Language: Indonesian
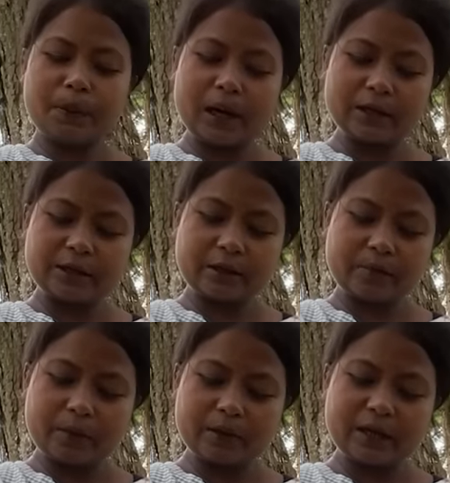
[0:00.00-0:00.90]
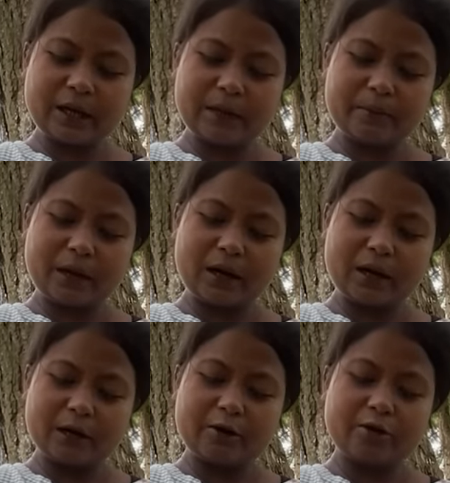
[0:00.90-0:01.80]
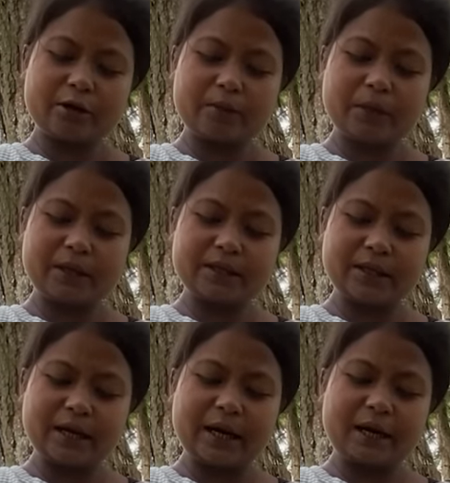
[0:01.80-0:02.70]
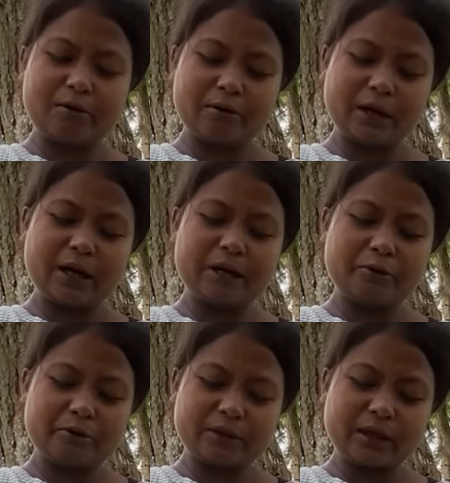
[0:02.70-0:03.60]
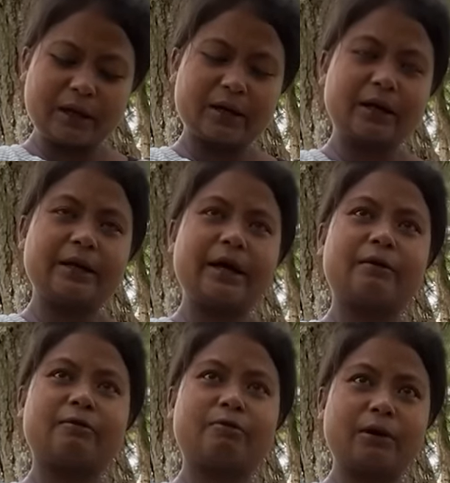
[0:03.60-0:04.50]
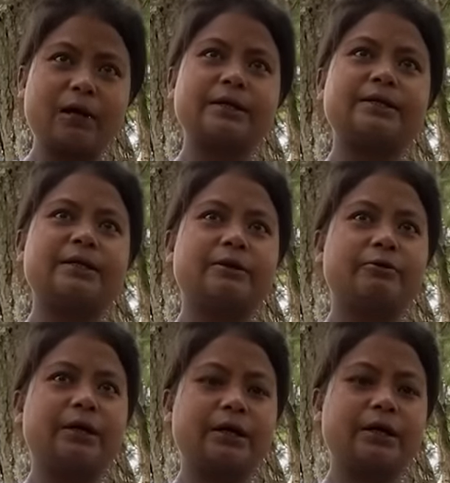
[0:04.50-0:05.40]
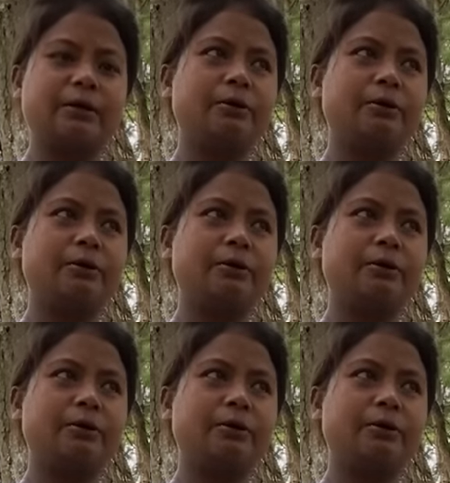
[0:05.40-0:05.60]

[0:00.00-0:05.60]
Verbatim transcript: plaza ka pertai bala da don ke ba izin ai long ngada yo tangken liat ru ngan lit siu ya i